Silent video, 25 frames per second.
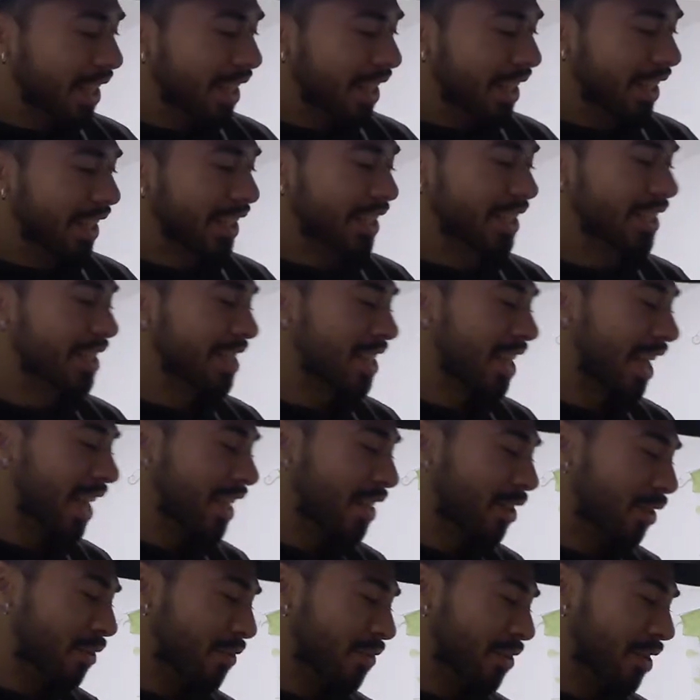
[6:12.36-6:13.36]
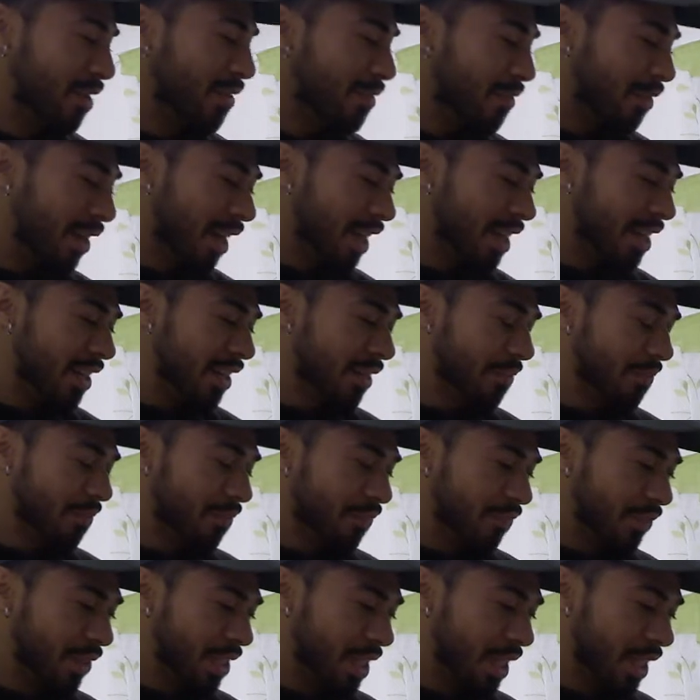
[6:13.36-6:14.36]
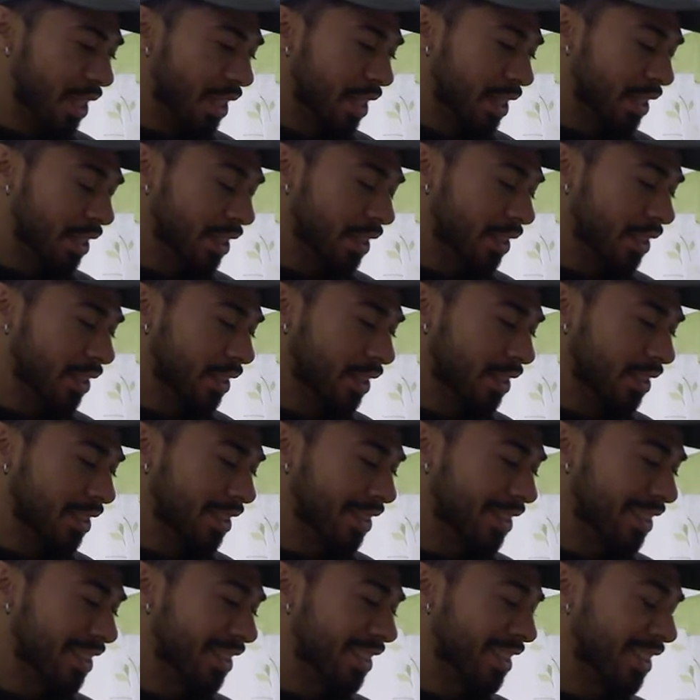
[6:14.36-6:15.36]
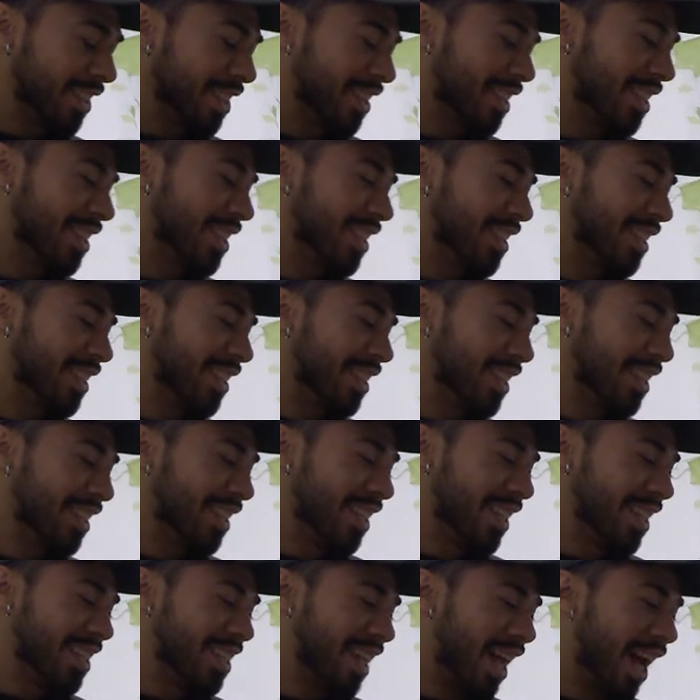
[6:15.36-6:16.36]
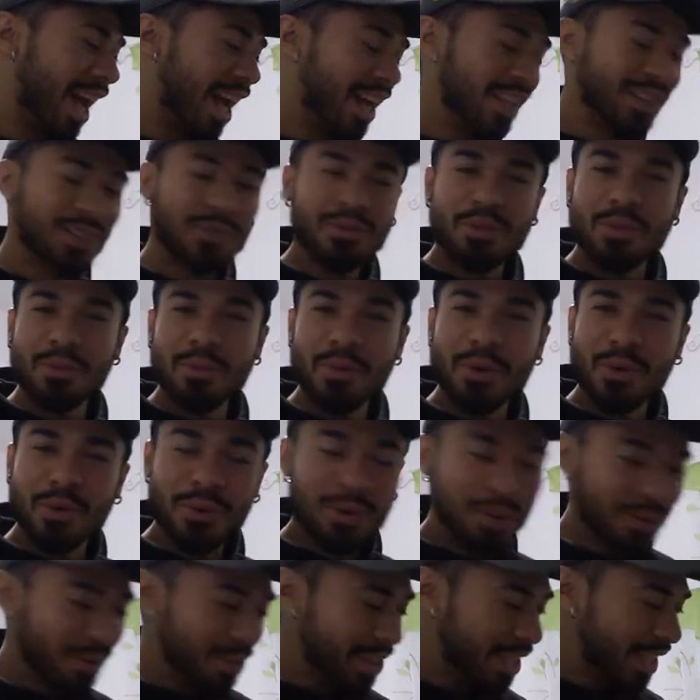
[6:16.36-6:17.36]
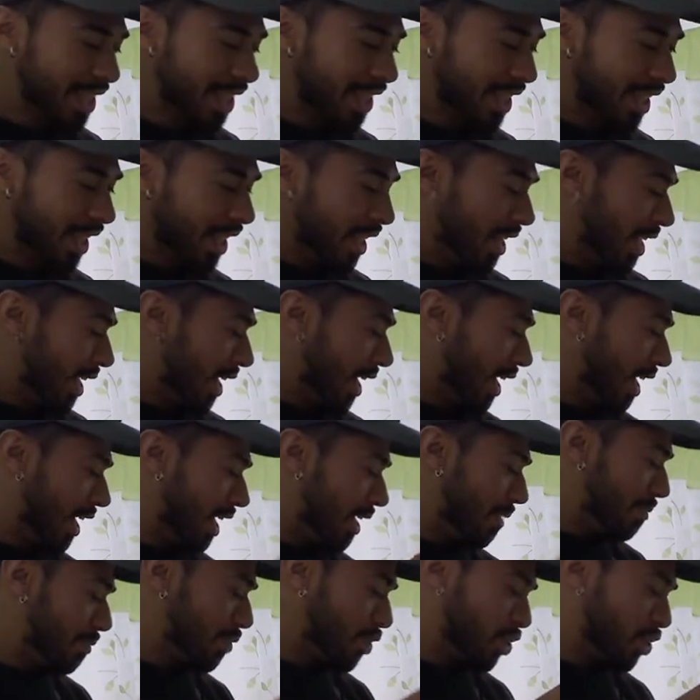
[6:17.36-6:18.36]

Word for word: Ich schneide auf jeden Fall der, das Hart vom Brokkoli ähm,